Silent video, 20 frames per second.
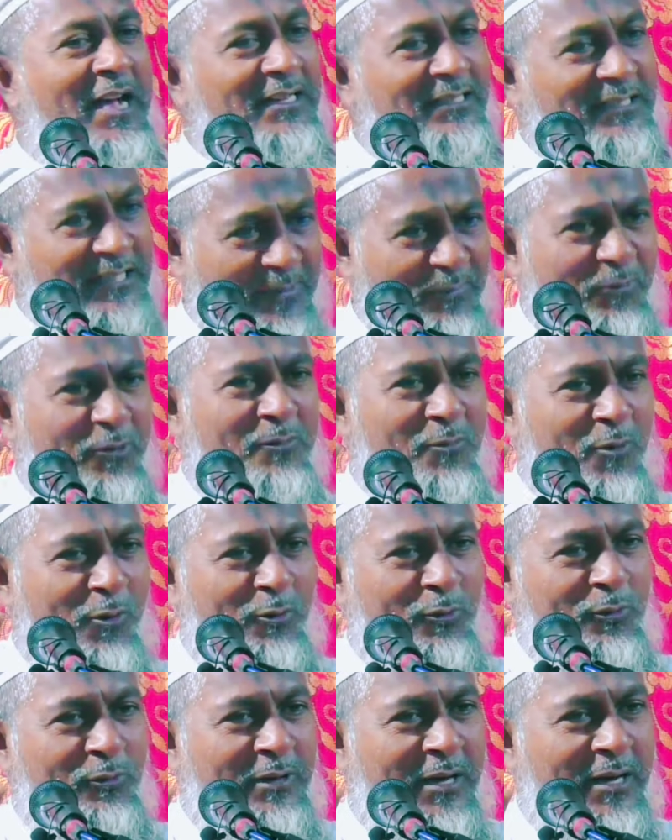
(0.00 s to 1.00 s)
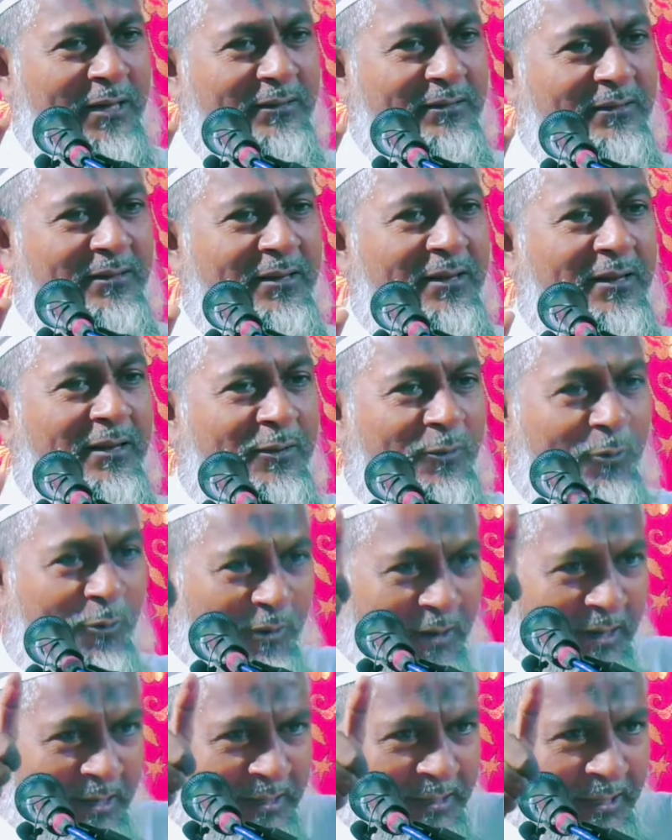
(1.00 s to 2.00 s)
আশরাফুল মকলুকাত
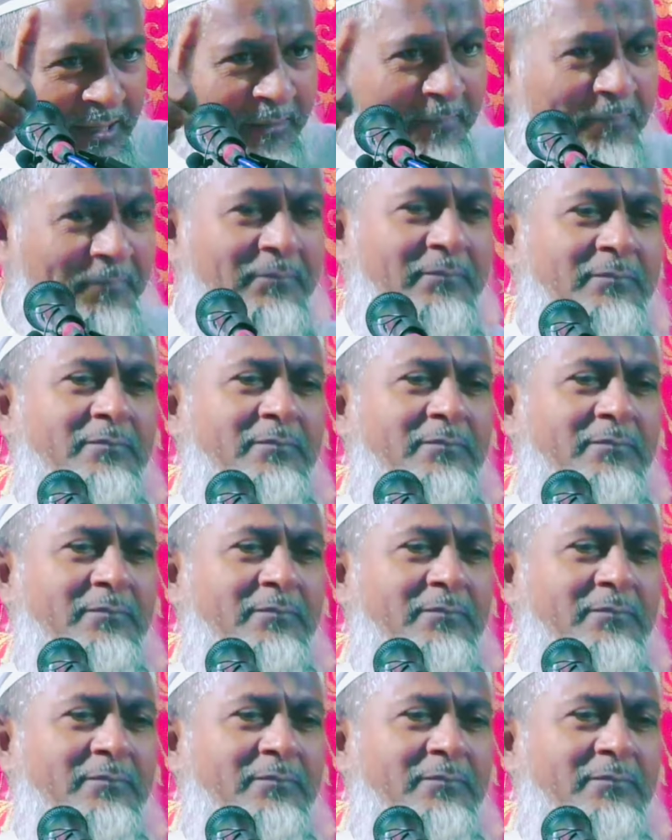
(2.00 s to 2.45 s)
ঘোড়ার ডিম